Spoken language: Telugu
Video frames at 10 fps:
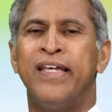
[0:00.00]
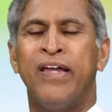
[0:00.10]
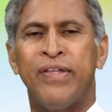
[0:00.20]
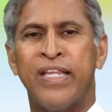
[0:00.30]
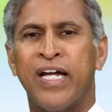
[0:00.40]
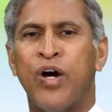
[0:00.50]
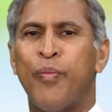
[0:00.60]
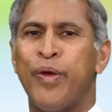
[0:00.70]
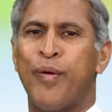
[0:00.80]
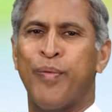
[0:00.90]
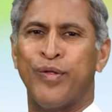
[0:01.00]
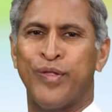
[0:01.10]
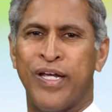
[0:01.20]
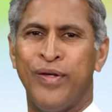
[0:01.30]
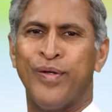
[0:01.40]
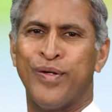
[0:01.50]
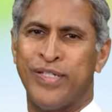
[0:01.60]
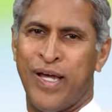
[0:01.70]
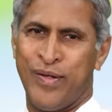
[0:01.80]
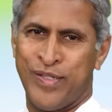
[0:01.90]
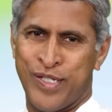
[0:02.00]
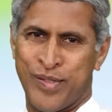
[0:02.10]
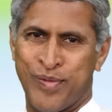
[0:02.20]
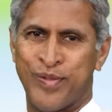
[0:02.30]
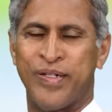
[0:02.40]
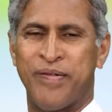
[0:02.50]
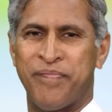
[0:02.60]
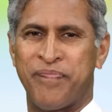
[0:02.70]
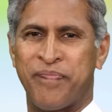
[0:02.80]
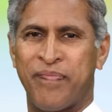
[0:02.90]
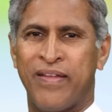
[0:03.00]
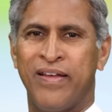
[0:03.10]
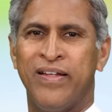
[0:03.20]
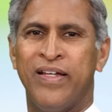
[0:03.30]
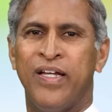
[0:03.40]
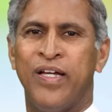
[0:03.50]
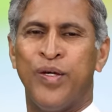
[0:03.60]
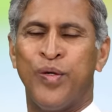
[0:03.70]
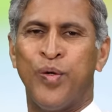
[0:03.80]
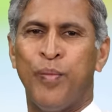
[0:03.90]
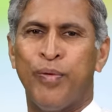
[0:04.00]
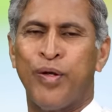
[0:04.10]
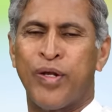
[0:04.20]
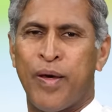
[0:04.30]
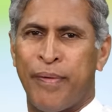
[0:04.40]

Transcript: ఏ విధంగా ఉపయోగపడుతున్నాయో ఈరోజు ఆలోచించబోతున్నాం నొప్పులున్న